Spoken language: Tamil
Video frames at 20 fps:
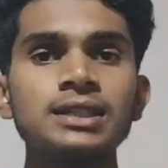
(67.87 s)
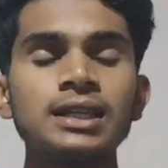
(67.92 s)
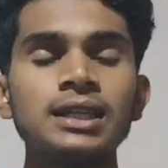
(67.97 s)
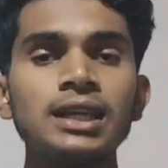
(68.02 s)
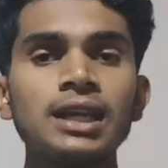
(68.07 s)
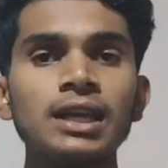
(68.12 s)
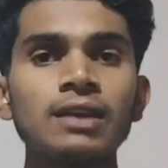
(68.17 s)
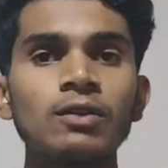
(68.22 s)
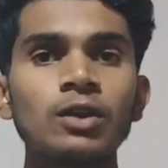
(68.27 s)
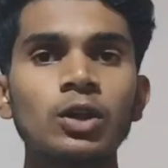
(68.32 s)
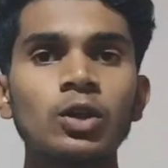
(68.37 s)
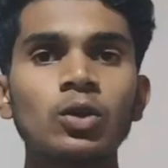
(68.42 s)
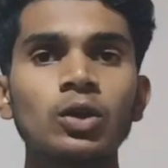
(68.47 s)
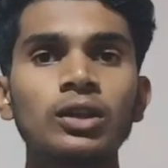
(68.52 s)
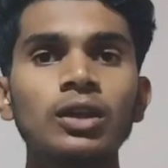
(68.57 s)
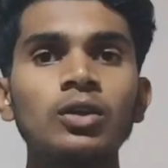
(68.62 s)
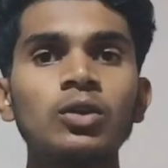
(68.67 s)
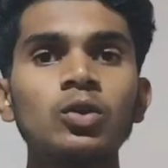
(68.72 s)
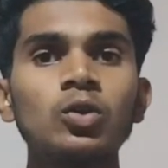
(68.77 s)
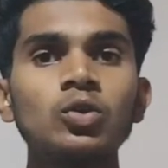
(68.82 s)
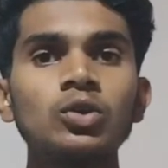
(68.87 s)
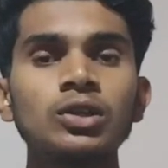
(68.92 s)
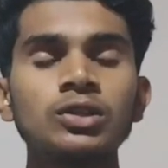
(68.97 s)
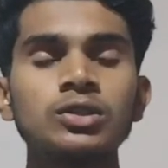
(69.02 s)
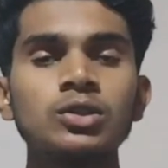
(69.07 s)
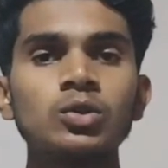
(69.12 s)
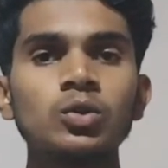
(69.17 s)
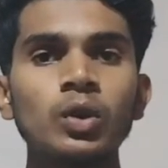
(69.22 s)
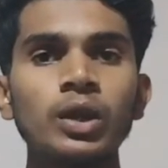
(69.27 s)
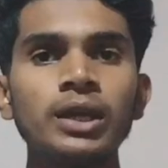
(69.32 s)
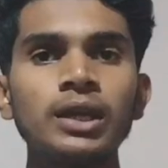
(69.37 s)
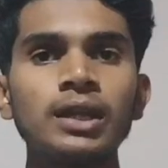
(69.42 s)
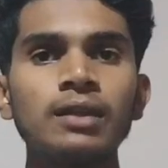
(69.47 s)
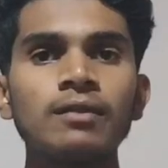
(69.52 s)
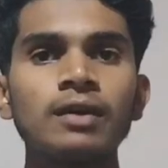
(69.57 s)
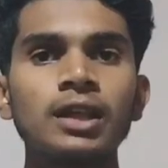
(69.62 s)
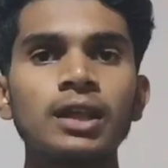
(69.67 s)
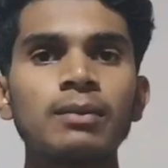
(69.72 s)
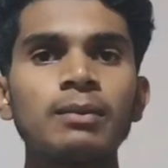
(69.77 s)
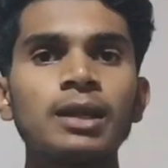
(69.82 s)
இன்னைக்கு வரைக்கும் அதாவது டூ தௌசண்ட் டுவெண்ட்டின்
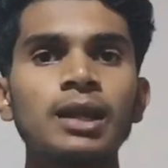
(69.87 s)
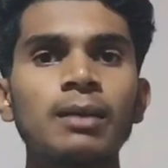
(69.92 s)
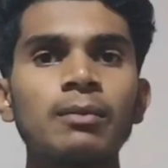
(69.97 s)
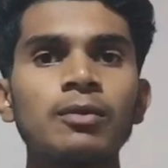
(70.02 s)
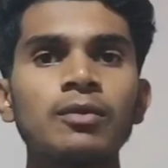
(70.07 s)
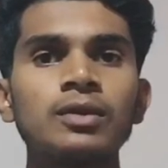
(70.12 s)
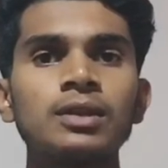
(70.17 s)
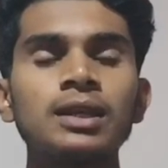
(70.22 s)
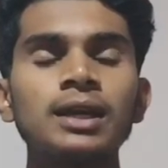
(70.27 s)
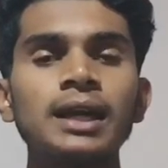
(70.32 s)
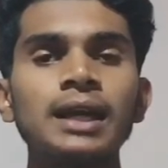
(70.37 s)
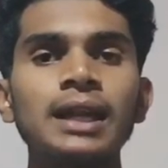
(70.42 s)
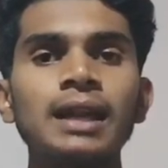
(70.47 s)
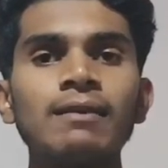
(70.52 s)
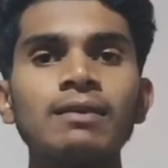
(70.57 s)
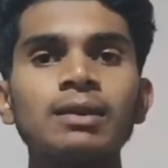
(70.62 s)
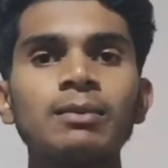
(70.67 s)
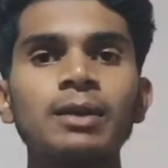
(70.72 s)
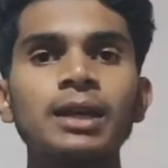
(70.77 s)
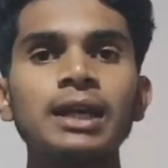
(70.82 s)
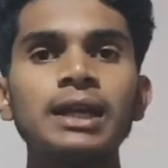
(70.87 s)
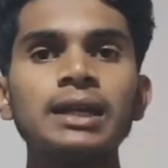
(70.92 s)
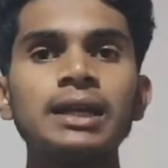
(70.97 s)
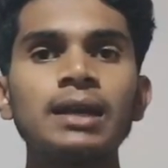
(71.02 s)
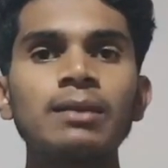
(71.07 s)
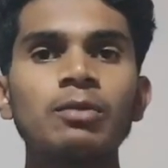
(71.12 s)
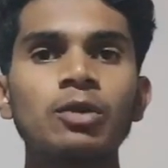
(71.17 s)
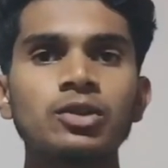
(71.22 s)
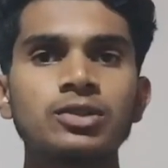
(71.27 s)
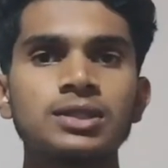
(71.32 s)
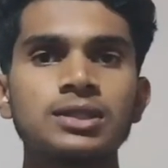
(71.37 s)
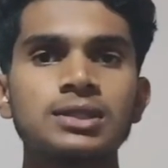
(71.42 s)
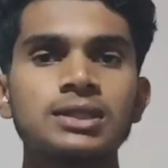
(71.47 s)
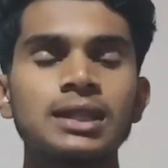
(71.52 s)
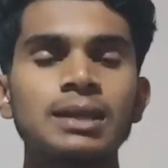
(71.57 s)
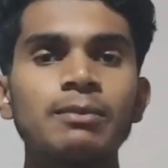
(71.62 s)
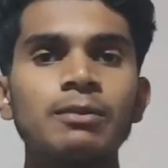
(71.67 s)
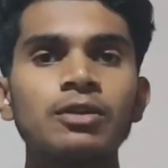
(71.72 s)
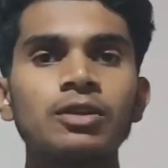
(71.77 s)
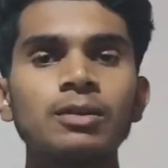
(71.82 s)
வரைக்குமே நம்ம வந்து எல்லா விதமான இன்டெல்
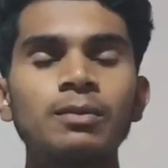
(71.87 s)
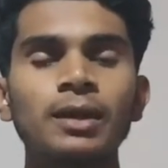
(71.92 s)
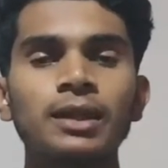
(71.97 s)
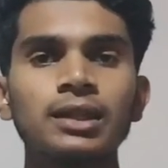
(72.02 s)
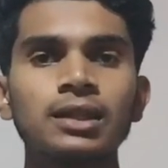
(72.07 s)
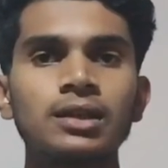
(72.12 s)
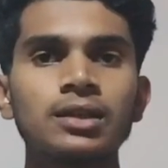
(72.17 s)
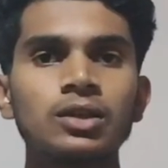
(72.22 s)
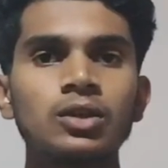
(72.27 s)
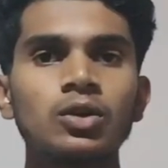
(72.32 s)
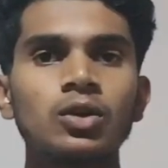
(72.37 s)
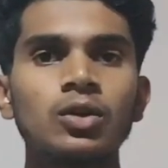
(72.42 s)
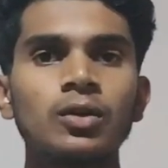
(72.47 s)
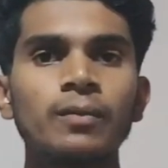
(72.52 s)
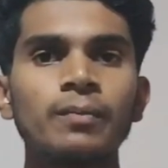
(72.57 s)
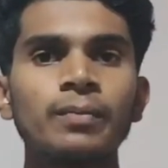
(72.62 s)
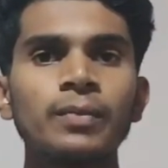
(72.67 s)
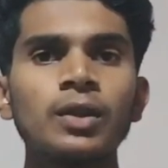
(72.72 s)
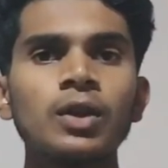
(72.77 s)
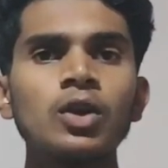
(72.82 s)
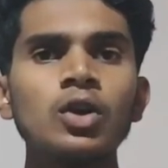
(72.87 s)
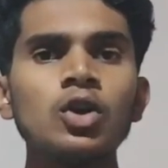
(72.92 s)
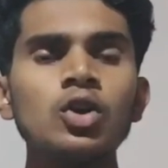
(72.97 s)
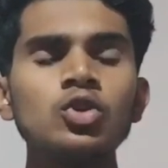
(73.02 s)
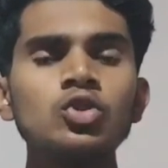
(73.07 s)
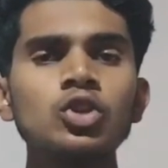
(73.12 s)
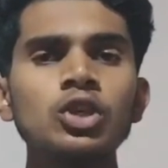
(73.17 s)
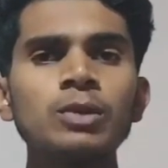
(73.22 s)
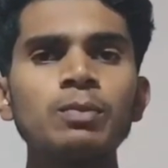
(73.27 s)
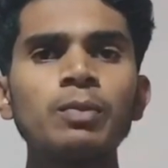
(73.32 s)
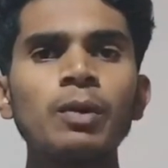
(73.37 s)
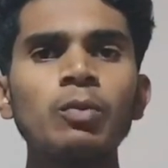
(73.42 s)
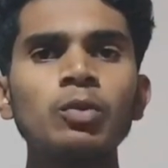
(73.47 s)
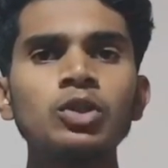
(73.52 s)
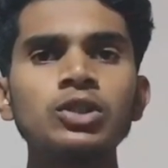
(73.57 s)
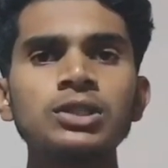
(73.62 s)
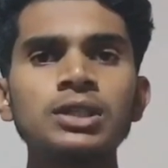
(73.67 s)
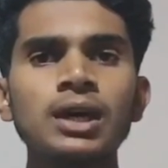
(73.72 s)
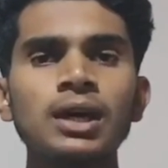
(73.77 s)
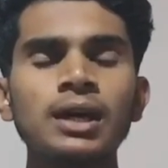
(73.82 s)
ப்ராசஸ்லையுமே வந்து பார்த்துக்கிட்டு இருக்கோம் ஸோ இப்போ
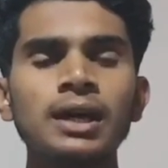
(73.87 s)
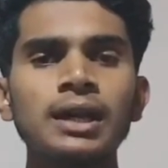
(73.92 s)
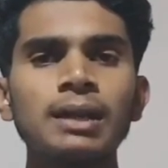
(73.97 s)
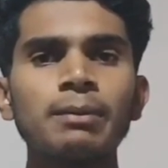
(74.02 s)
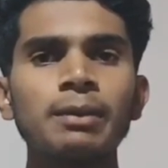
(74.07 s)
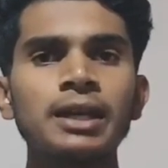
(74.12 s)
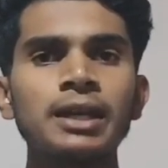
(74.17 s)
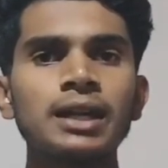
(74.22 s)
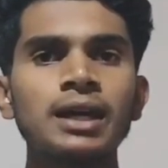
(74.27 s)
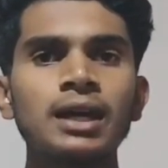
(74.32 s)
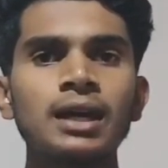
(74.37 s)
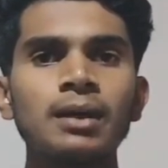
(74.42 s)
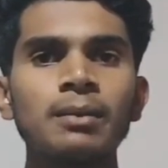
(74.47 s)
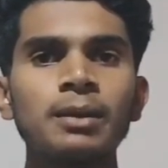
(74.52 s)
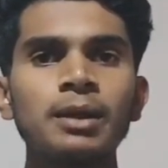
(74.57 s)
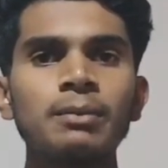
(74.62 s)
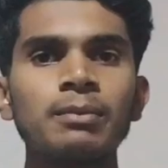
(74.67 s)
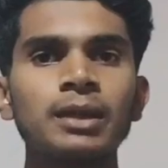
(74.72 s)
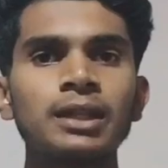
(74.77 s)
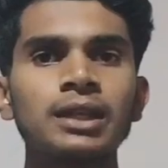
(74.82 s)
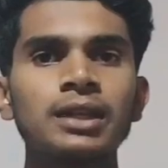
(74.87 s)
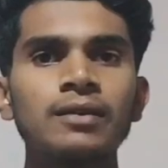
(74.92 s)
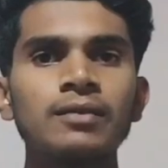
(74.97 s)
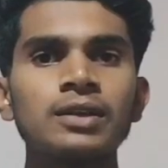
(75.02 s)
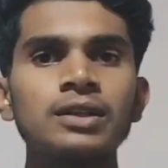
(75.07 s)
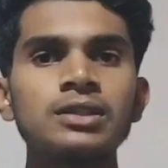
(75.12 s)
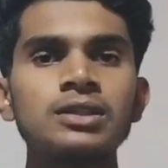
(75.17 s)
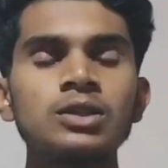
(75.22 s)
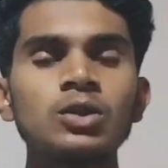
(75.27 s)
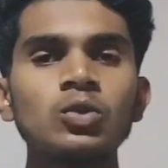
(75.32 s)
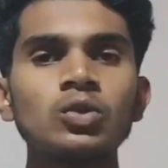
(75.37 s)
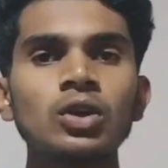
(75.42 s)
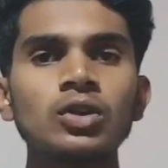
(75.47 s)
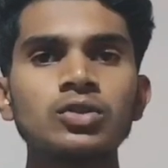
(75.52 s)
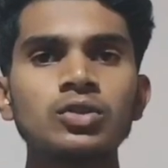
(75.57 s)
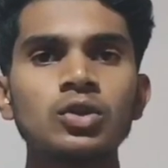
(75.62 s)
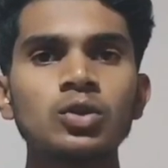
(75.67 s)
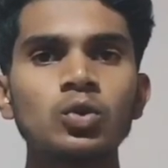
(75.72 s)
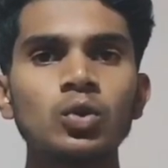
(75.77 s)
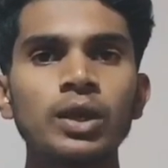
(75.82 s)
புதுசாக என்ன பண்ணியிருக்காங்க அப்படின்னு பார்த்தீங்கன்னா ஃப்ரெண்ட்ஸ் டூ
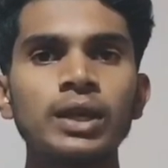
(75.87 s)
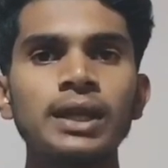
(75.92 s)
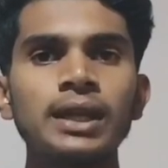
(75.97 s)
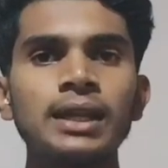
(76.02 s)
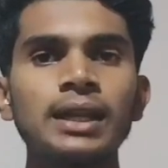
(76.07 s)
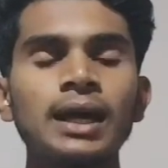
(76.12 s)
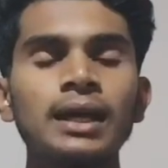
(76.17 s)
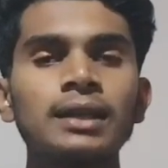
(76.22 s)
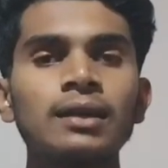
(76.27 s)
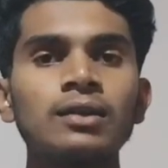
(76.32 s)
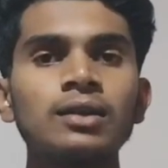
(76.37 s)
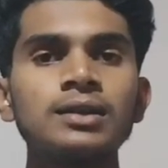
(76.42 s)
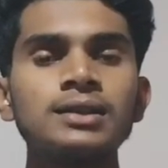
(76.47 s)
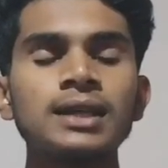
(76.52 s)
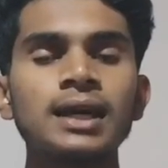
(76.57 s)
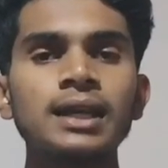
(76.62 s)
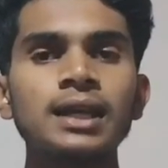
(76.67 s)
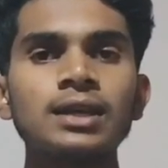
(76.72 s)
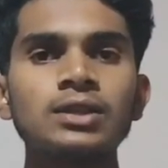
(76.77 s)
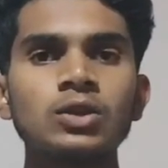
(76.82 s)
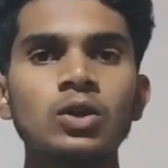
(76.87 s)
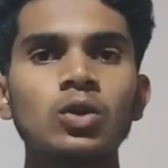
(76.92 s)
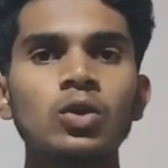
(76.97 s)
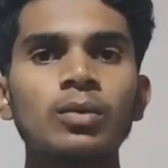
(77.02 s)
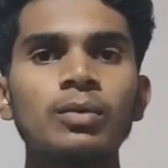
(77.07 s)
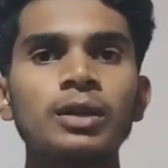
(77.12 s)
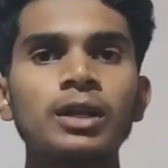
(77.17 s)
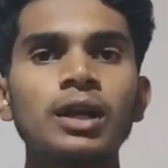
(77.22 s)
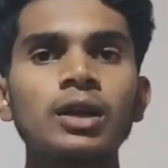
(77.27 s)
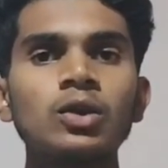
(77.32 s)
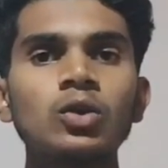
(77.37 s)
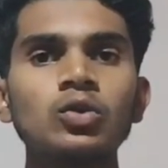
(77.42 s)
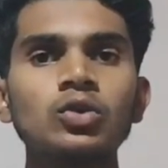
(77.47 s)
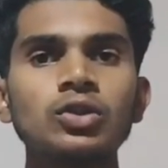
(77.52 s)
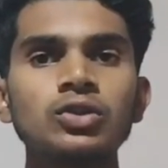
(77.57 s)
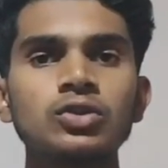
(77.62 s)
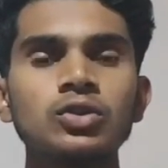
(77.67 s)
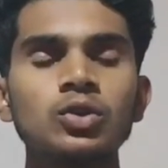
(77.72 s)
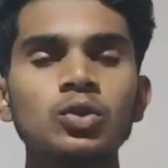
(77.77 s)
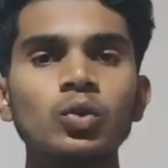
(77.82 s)
தௌசண்ட் டுவெண்ட்டியில் அதாவது சரியாக சொல்லணும் அப்படின்னா டூ
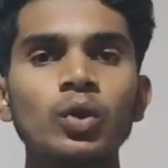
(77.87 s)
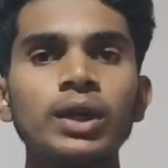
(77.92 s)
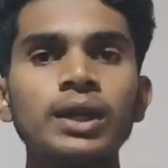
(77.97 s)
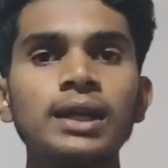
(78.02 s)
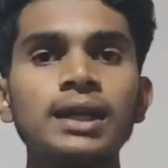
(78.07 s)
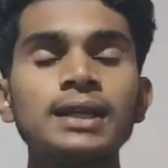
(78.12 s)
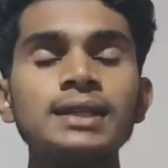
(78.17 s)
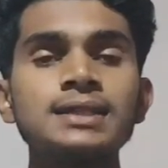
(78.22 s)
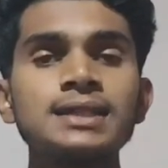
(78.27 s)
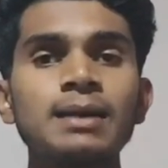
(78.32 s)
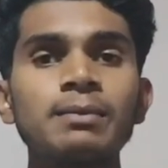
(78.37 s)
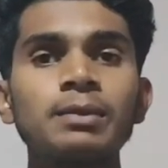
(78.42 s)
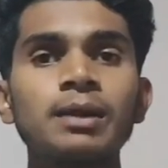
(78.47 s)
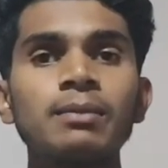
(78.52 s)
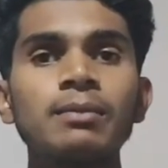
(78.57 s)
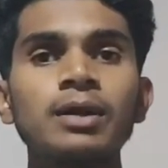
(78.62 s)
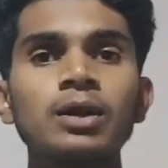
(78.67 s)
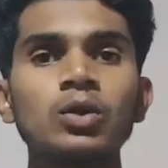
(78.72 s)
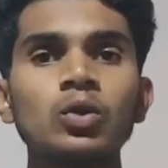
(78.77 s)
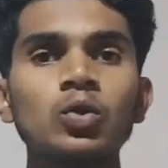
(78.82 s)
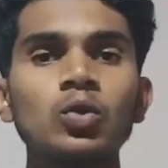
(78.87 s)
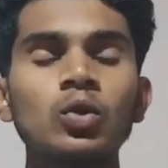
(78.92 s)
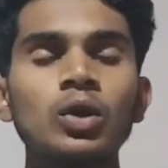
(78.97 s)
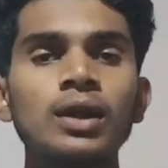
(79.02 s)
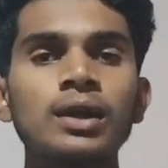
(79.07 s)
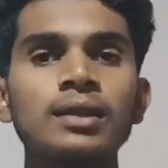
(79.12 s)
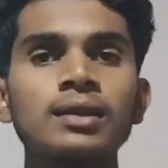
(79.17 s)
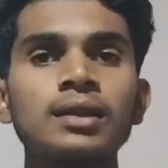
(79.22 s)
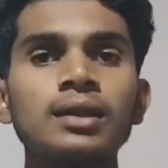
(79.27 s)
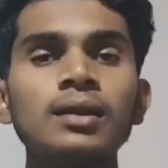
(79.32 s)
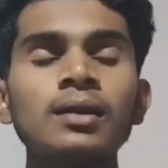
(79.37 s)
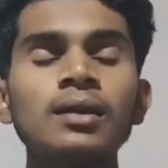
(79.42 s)
தௌசண்ட் டுவெண்ட்டி செப்டம்பர் டூலேருந்து